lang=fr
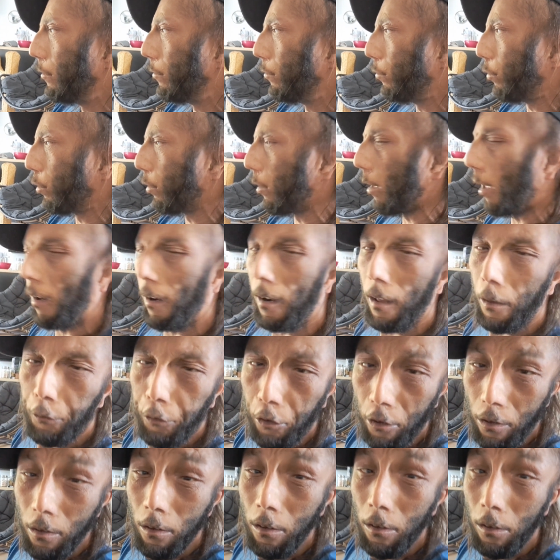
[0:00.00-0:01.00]
Donc, elle a
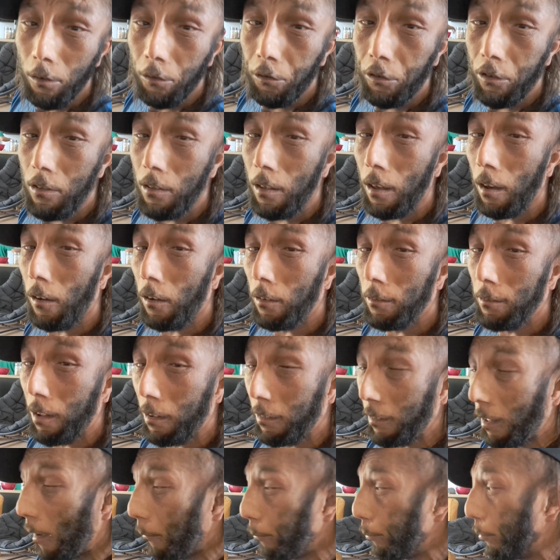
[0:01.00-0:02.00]
failli finir
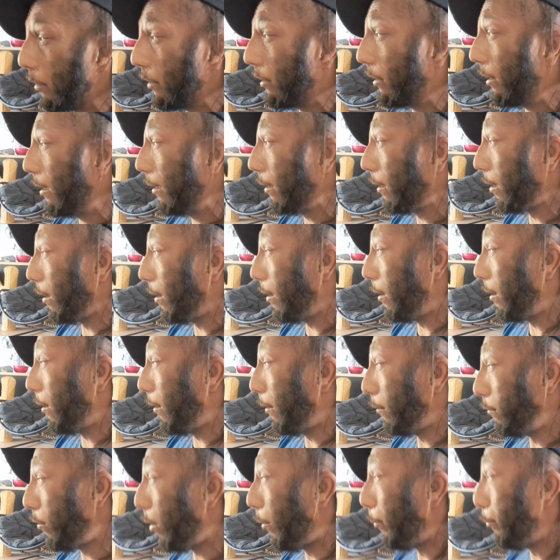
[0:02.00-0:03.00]
tétraplégique.
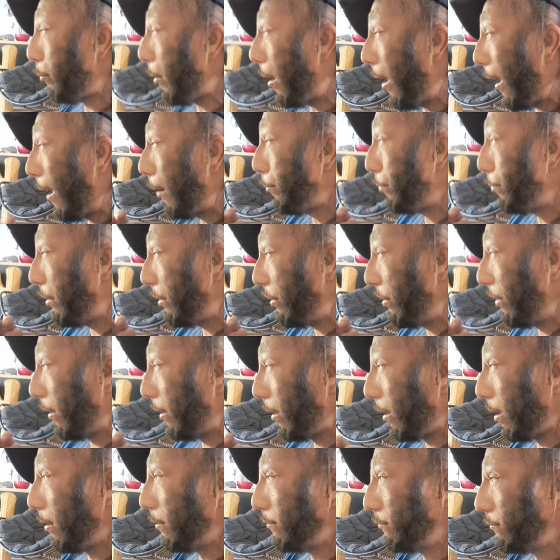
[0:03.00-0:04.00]
non,
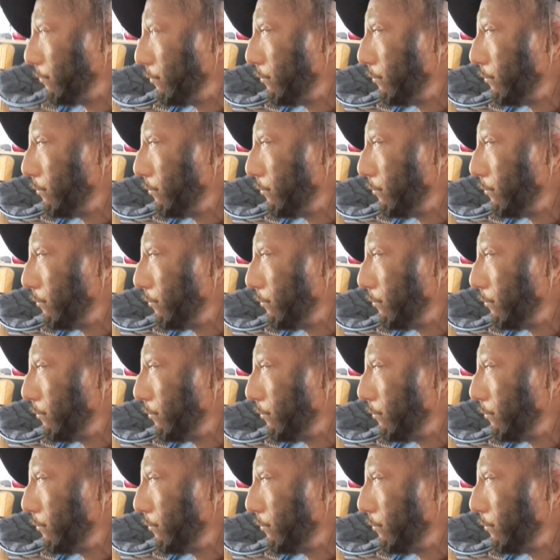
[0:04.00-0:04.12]
paraplégique.